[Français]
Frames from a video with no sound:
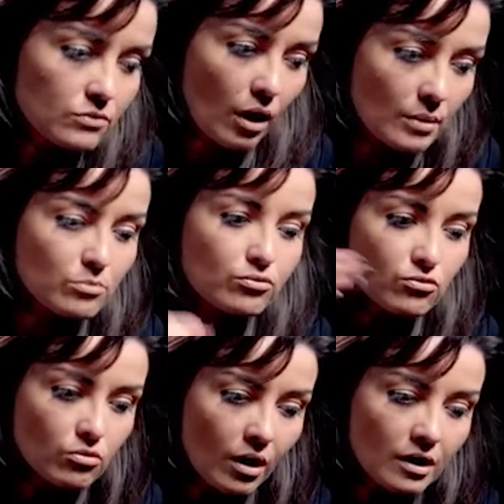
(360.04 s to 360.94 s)
qui vont même
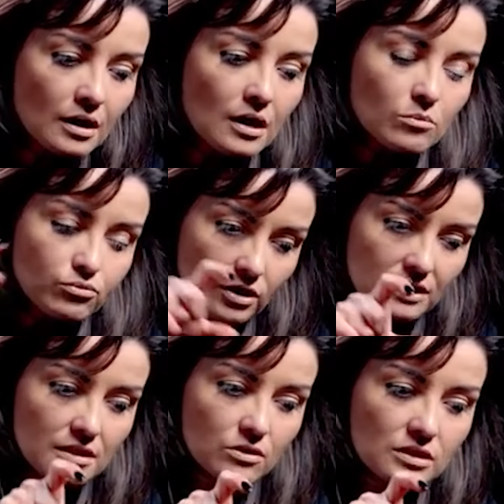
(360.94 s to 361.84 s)
plus loin pour
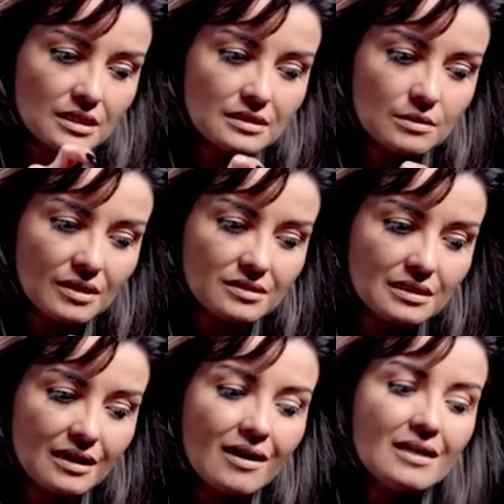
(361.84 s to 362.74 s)
rester dans cette
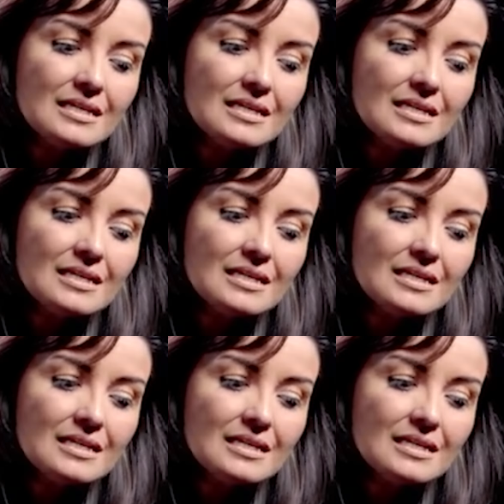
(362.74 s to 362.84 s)
thématique là